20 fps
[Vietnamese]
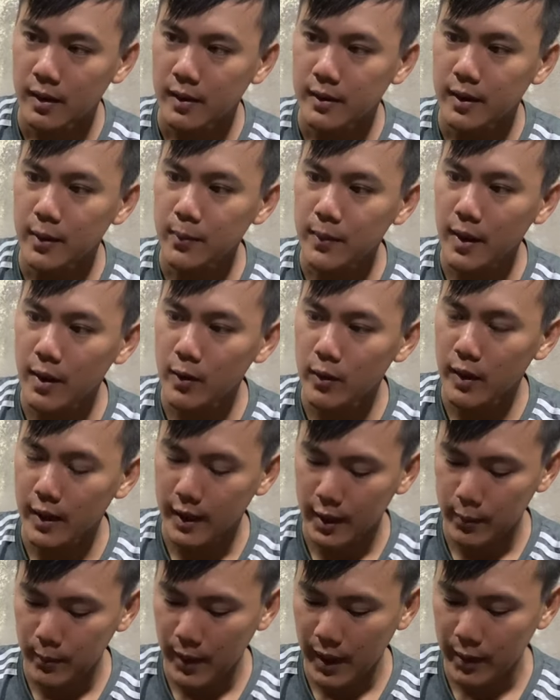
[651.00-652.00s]
Tiếp theo là
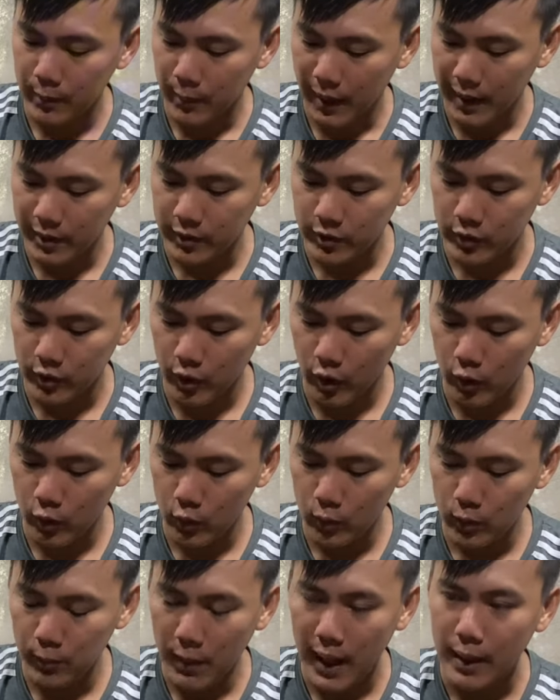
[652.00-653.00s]
cây mai mã
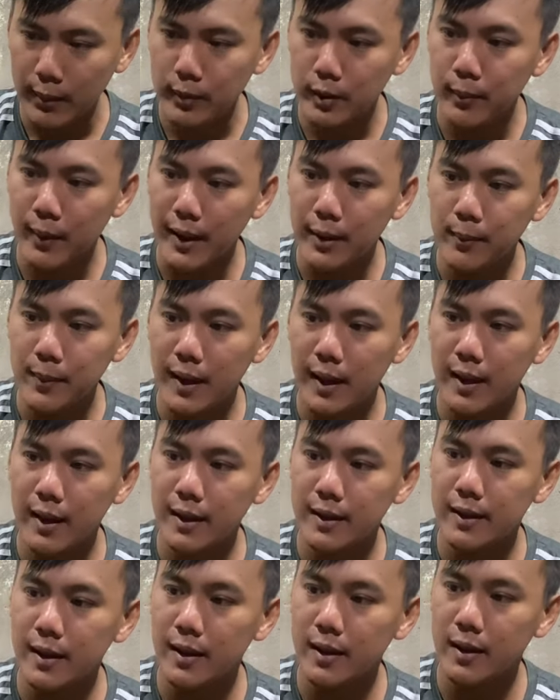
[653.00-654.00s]
số ba mươi bảy bê ha
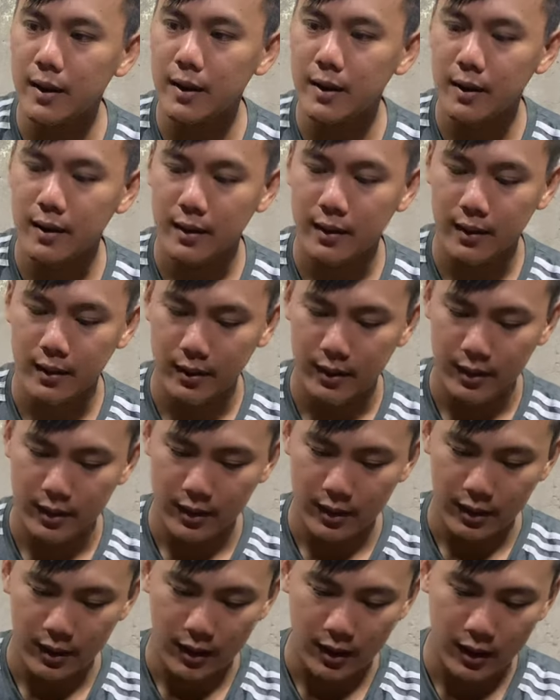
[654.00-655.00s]
anh chị.
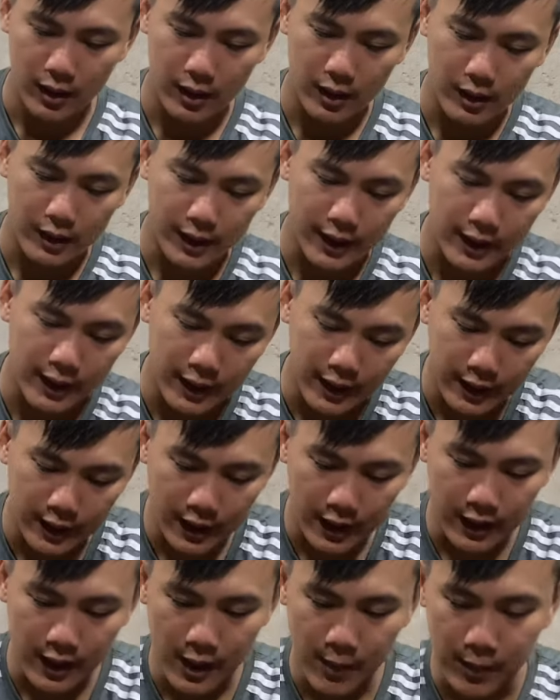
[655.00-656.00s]
Đó, cây này cái
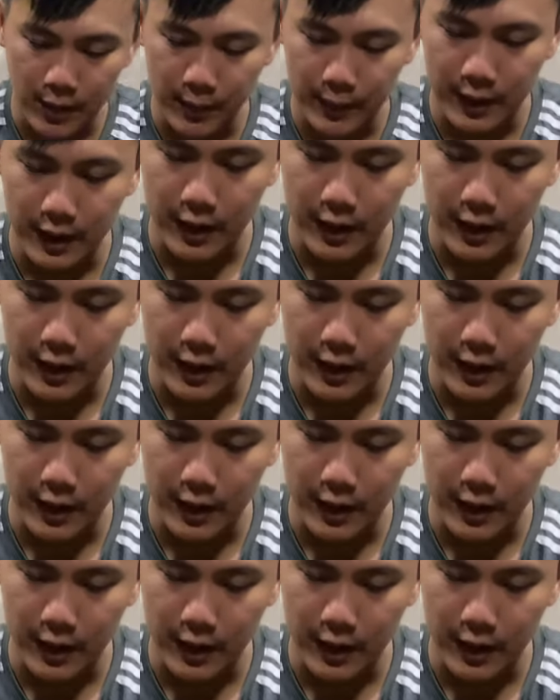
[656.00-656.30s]
đế đẹp lắm anh